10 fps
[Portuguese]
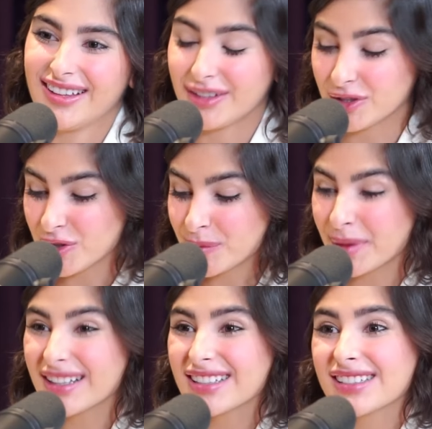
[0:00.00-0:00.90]
Então a gente
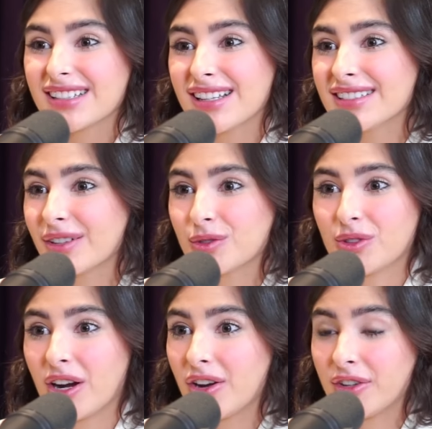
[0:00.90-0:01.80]
precisa que o,
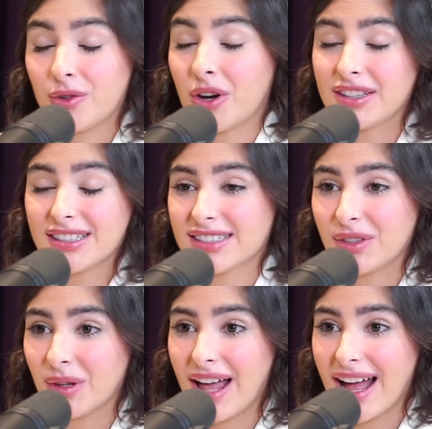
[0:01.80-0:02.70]
que o córtex
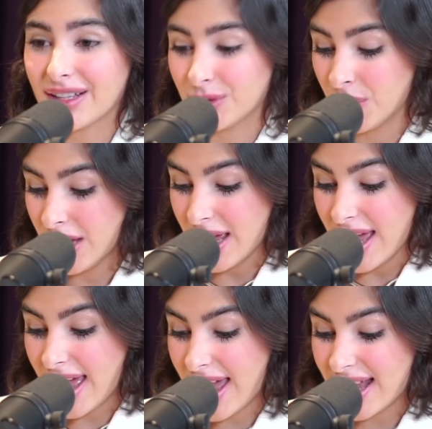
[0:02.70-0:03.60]
cingulado
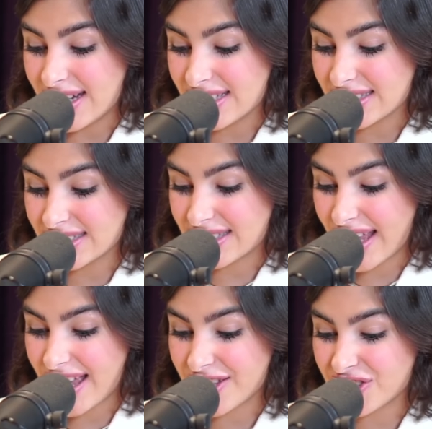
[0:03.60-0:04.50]
ele
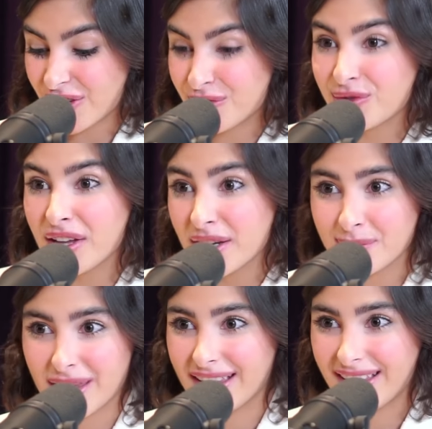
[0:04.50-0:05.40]
esteja
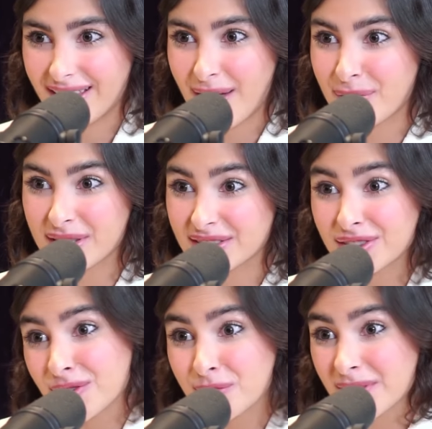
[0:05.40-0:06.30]
firme. É por isso que
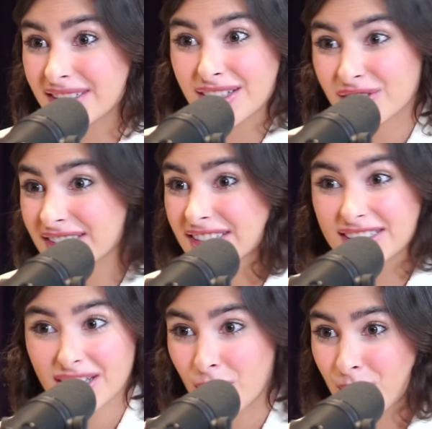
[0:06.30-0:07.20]
a gente precisa de
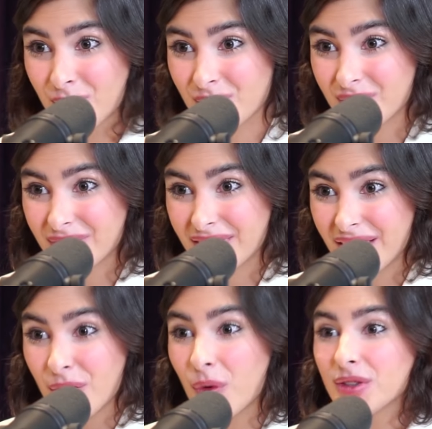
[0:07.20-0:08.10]
decisão.
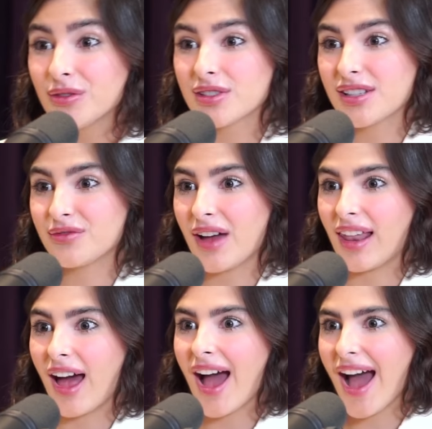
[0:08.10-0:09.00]
Quando você
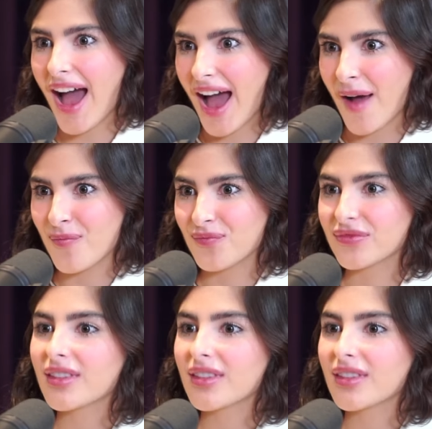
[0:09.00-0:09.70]
fala, ah,